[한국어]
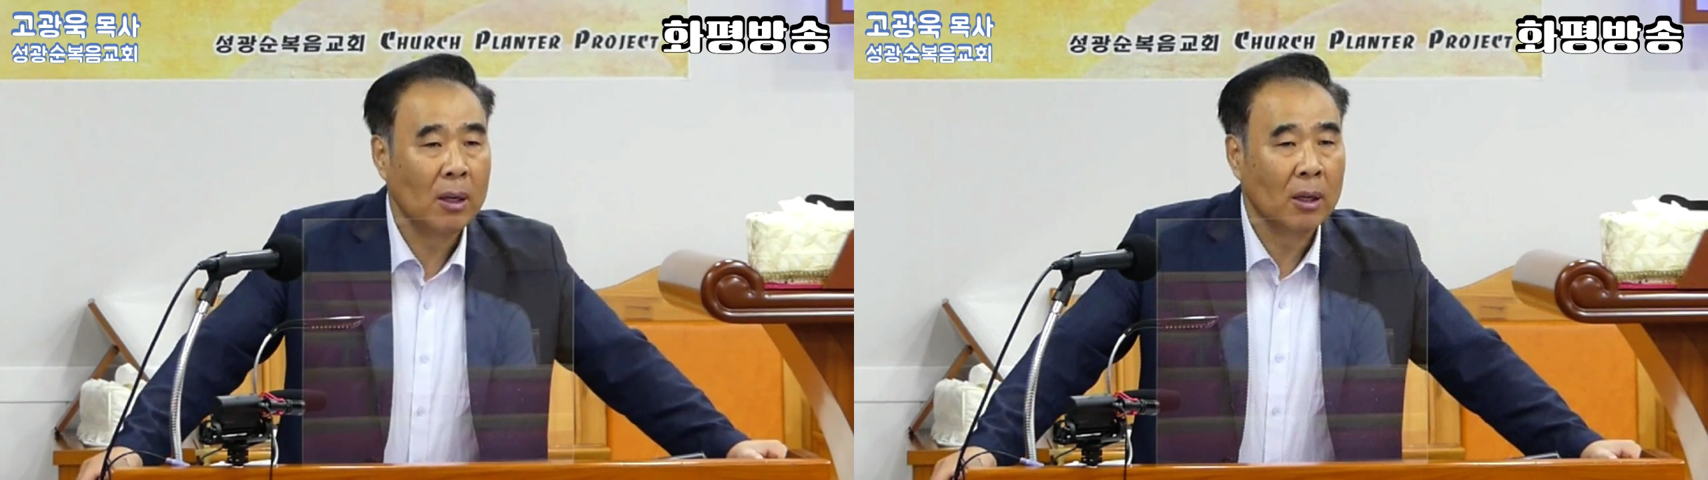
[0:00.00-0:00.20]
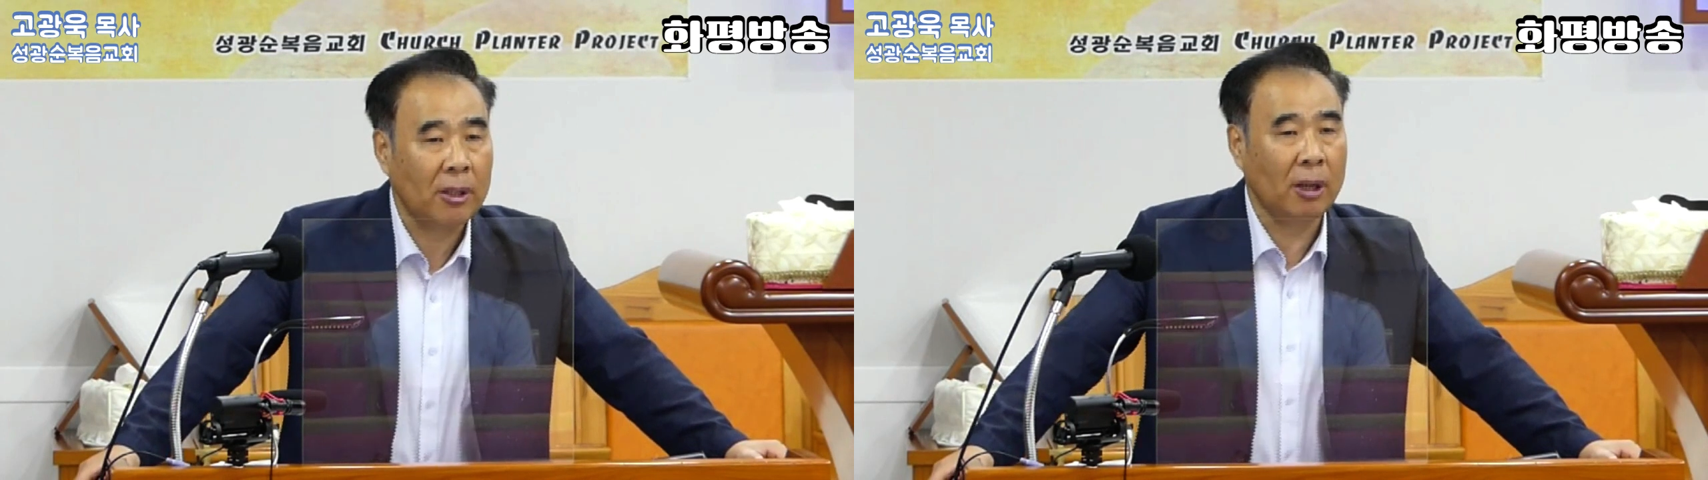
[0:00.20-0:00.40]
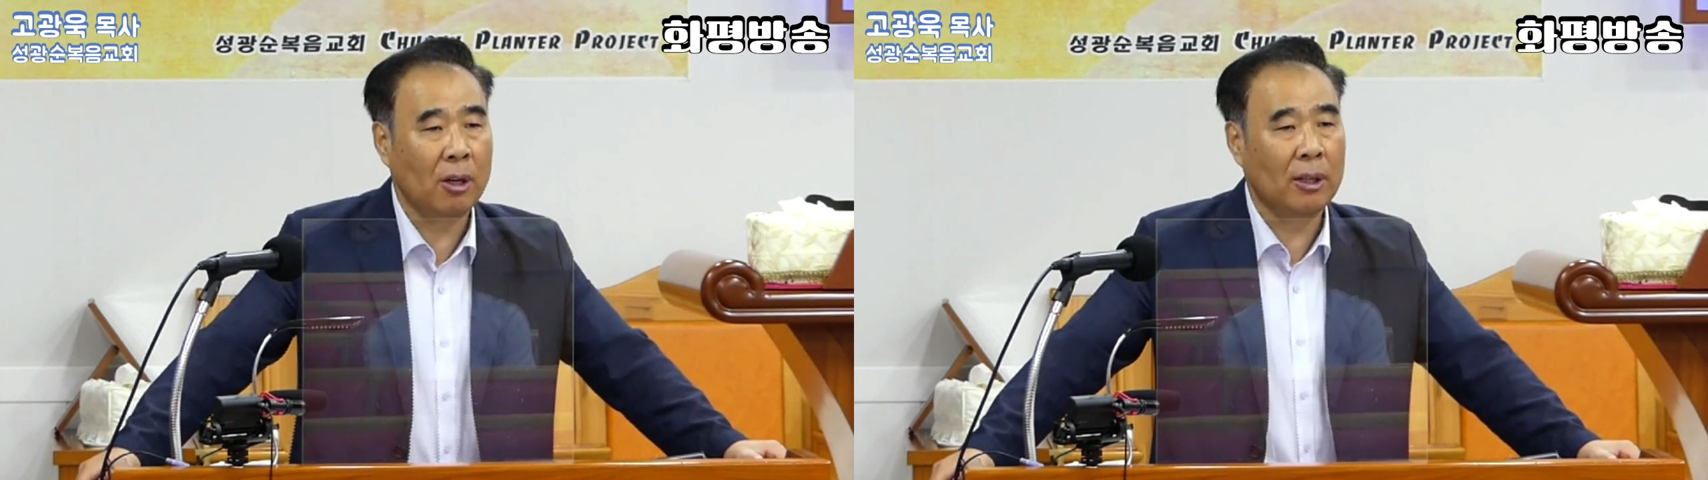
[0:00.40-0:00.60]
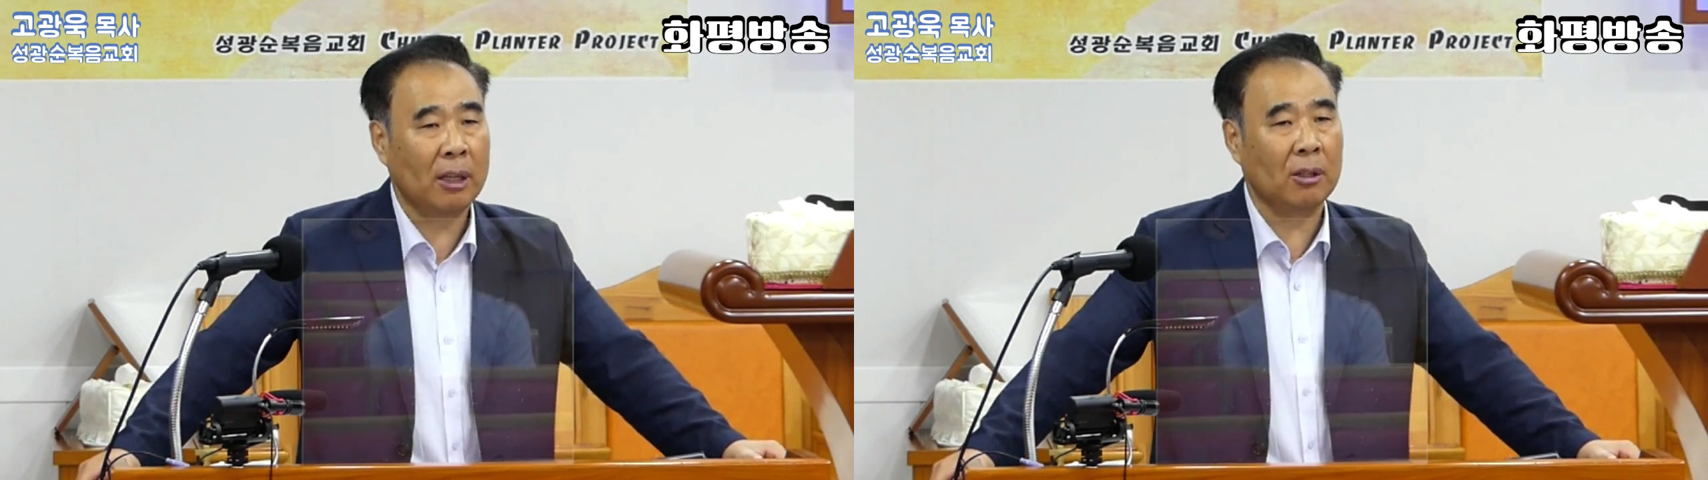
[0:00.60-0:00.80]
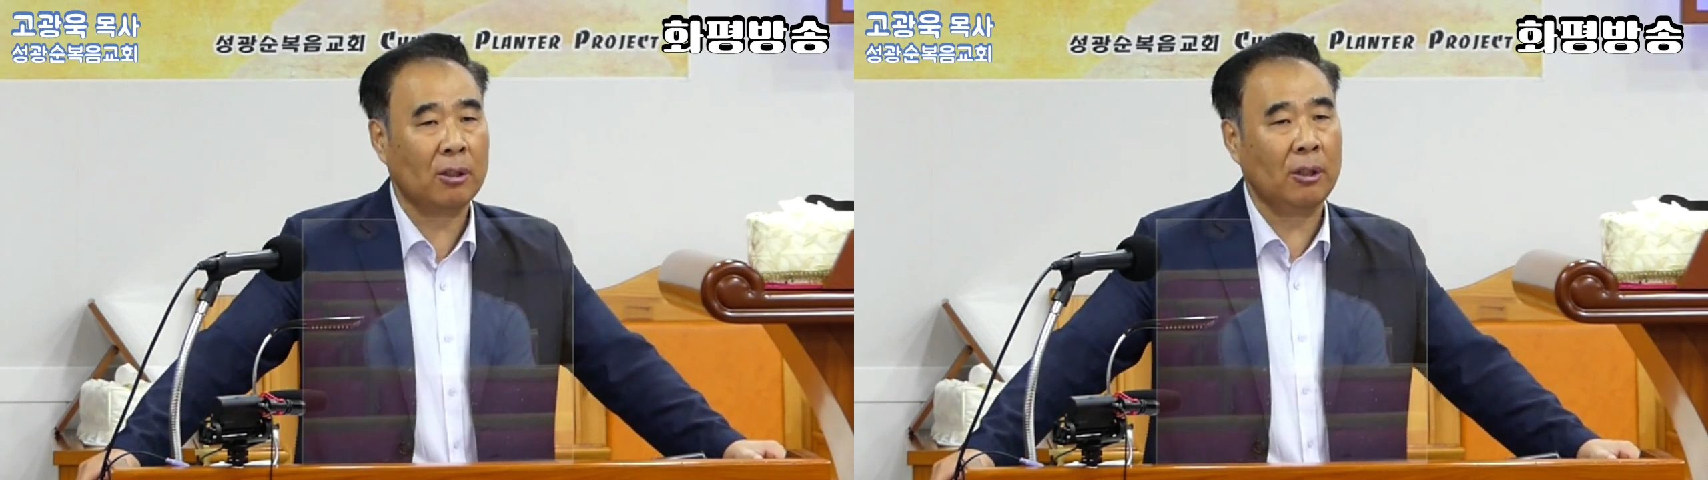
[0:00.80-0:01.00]
그저
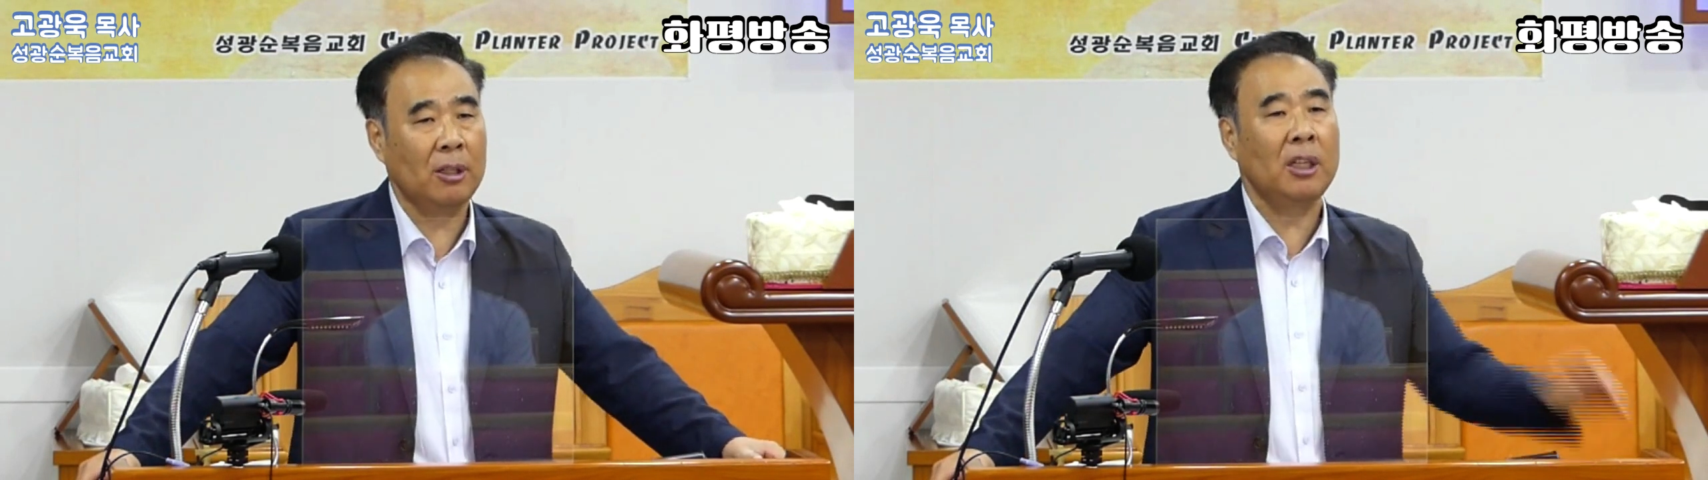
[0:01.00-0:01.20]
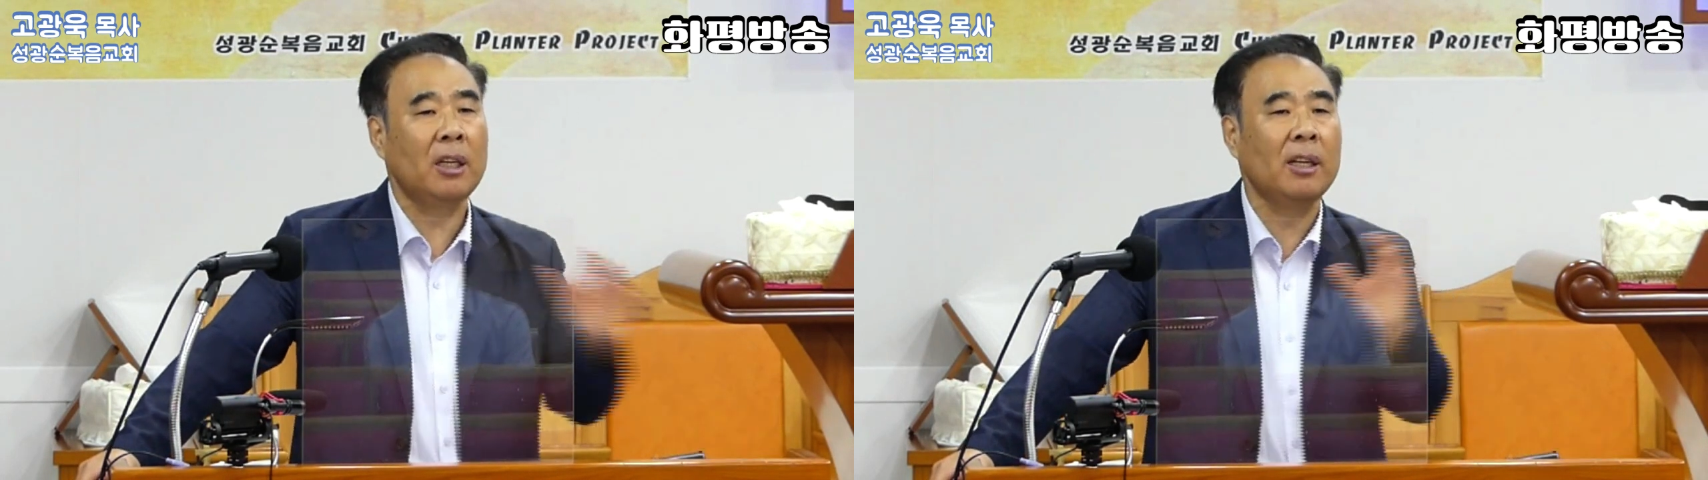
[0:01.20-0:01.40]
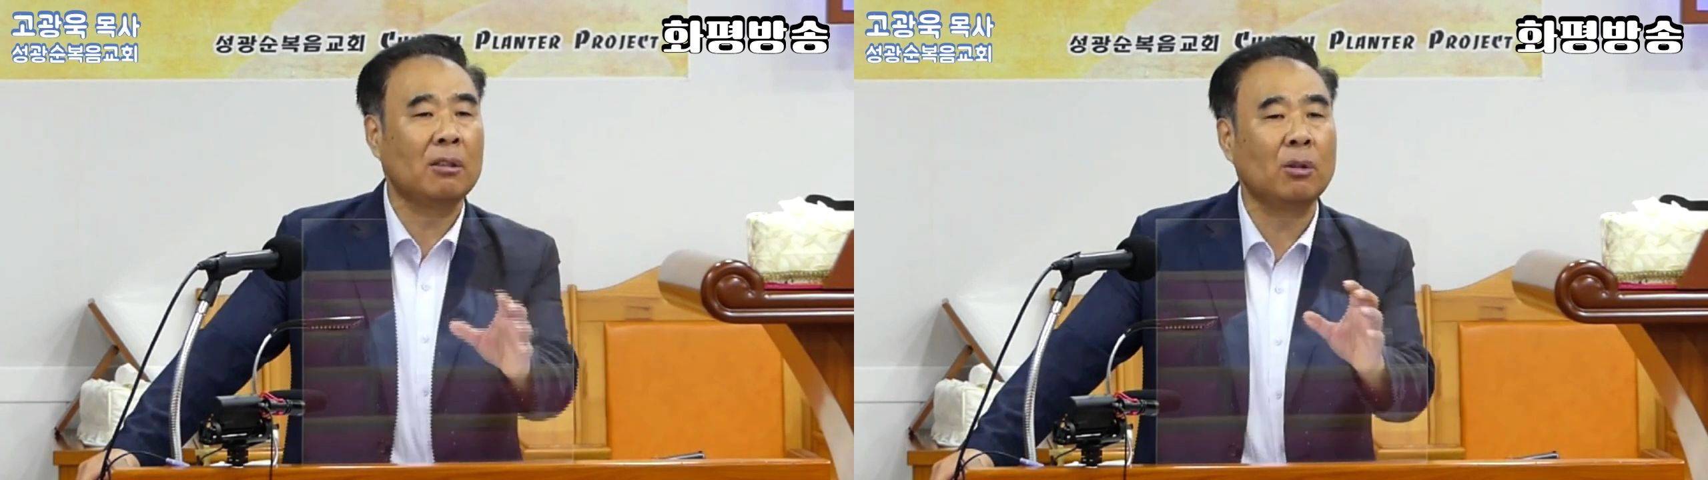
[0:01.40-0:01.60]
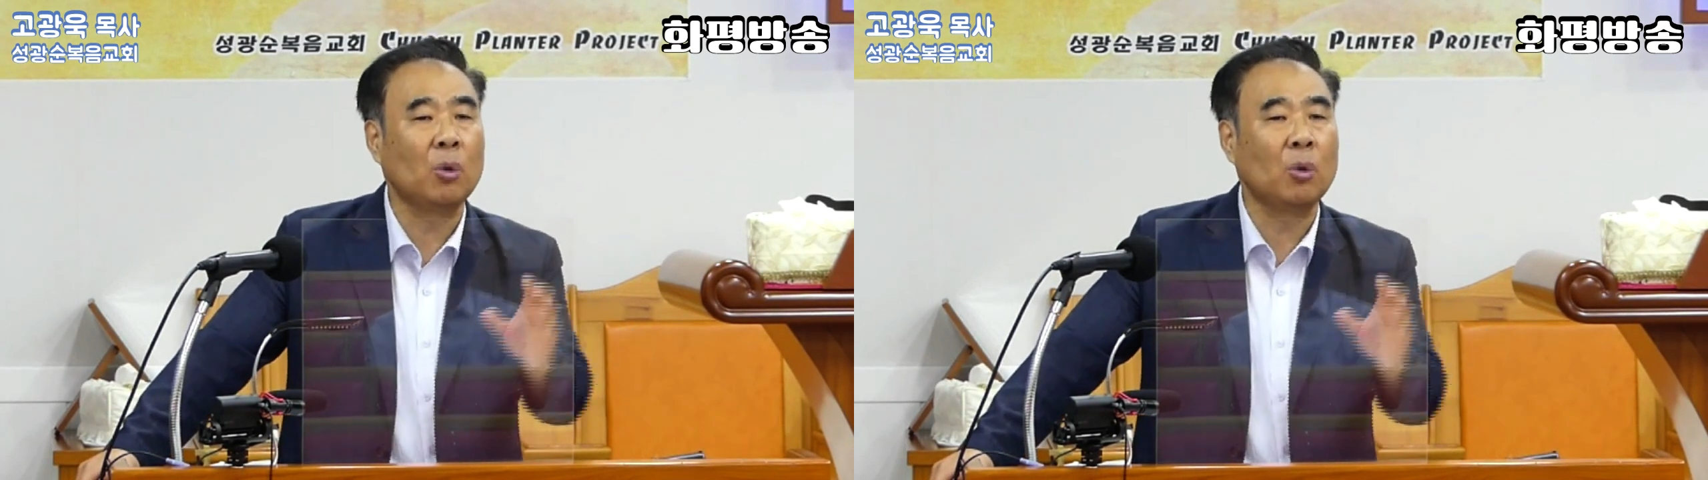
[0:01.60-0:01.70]
여기에서 저는 이 길에서